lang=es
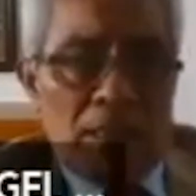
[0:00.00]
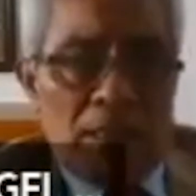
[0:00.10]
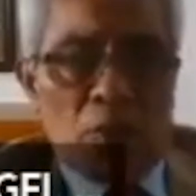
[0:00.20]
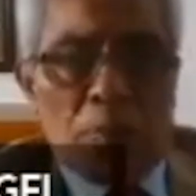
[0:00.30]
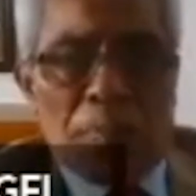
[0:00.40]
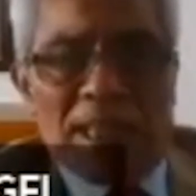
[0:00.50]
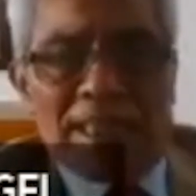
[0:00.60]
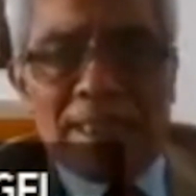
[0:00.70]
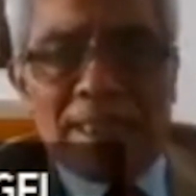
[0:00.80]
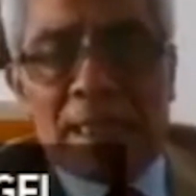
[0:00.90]
Es
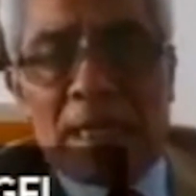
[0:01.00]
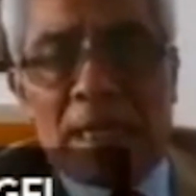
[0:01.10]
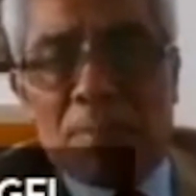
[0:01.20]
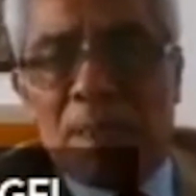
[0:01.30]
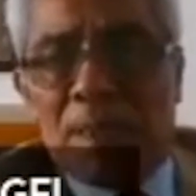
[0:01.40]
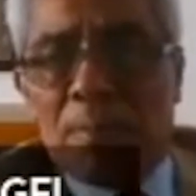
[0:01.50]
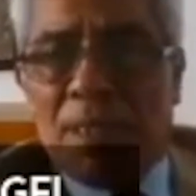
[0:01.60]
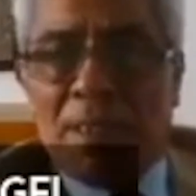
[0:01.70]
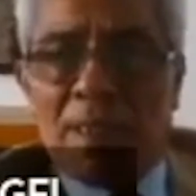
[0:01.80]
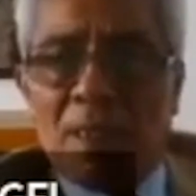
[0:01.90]
sorprendente que la
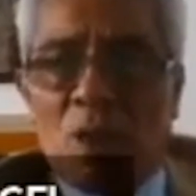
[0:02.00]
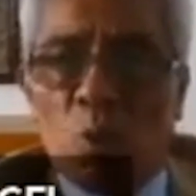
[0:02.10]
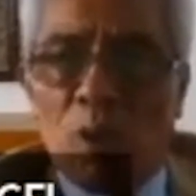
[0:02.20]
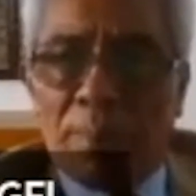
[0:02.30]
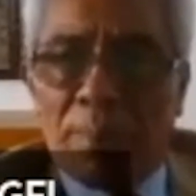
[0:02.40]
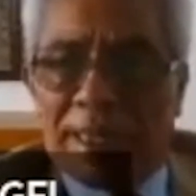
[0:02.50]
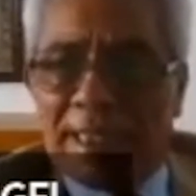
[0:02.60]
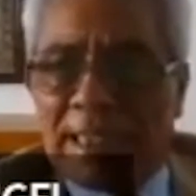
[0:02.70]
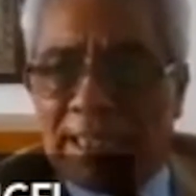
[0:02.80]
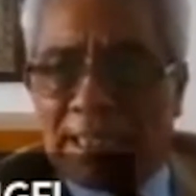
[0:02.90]
milpa no
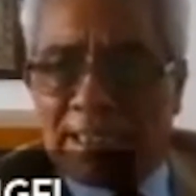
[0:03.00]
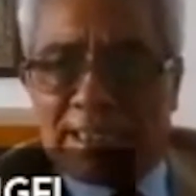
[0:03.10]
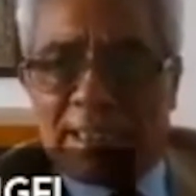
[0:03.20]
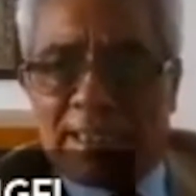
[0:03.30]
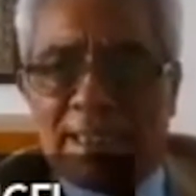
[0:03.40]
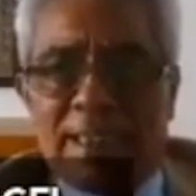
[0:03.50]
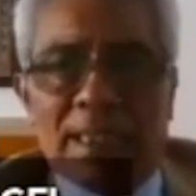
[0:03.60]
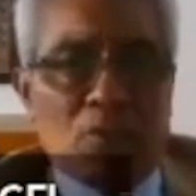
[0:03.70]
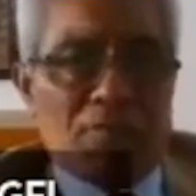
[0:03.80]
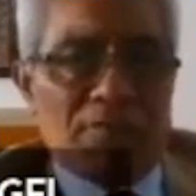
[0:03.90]
aparezca en las
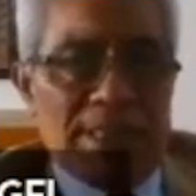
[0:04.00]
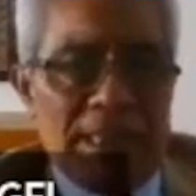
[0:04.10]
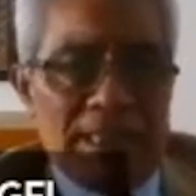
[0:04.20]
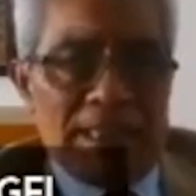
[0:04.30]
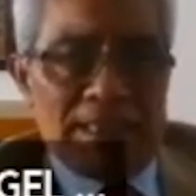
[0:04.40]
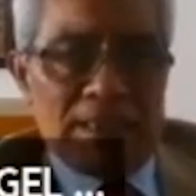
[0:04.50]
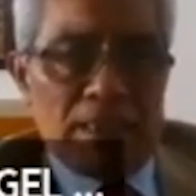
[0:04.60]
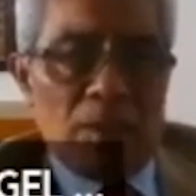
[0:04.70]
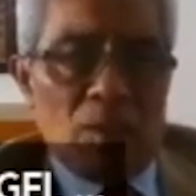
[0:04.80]
estadísticas oficiales,